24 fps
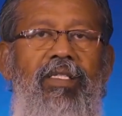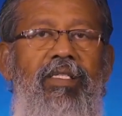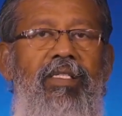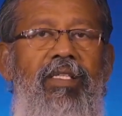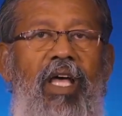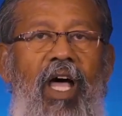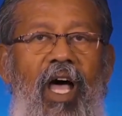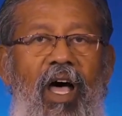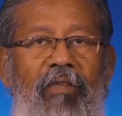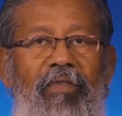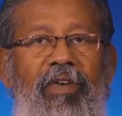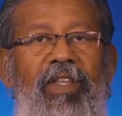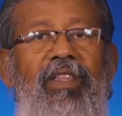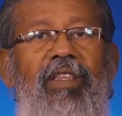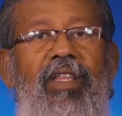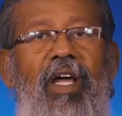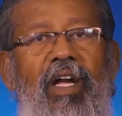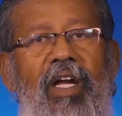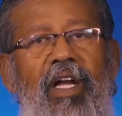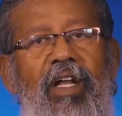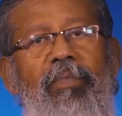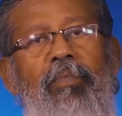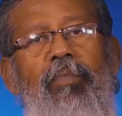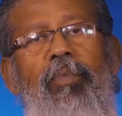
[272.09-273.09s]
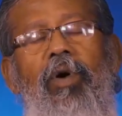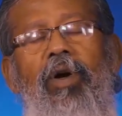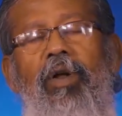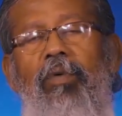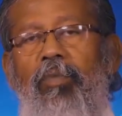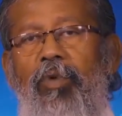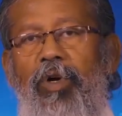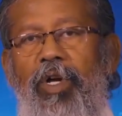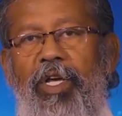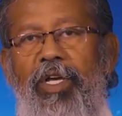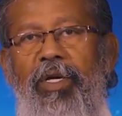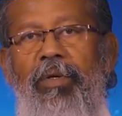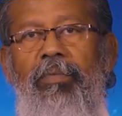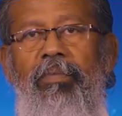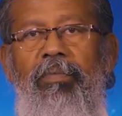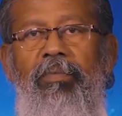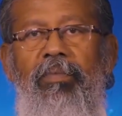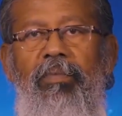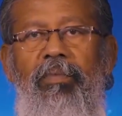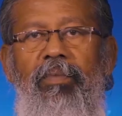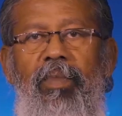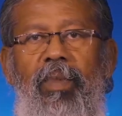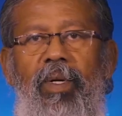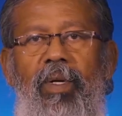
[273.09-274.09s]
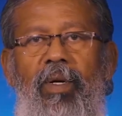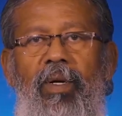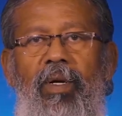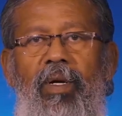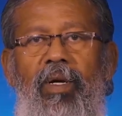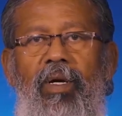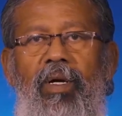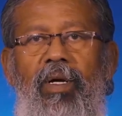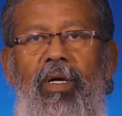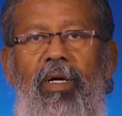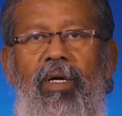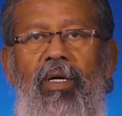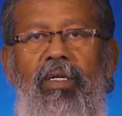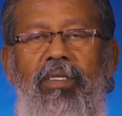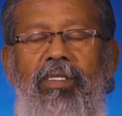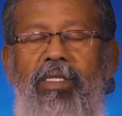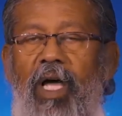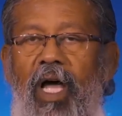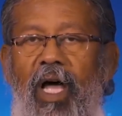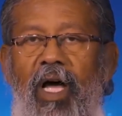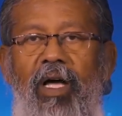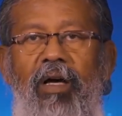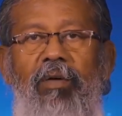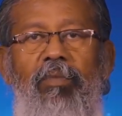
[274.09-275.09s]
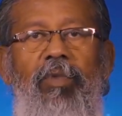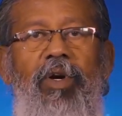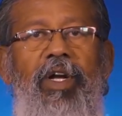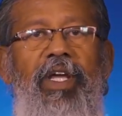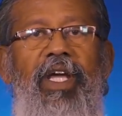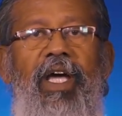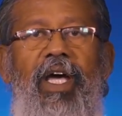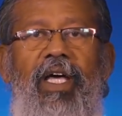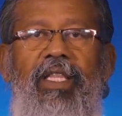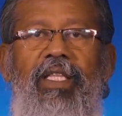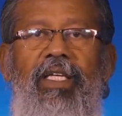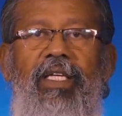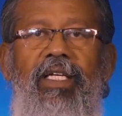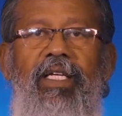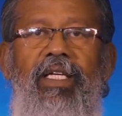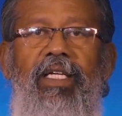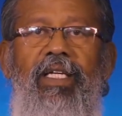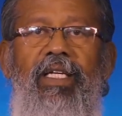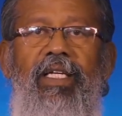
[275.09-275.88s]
சாவை தள்ளி போட முடியும் சாக முடியாது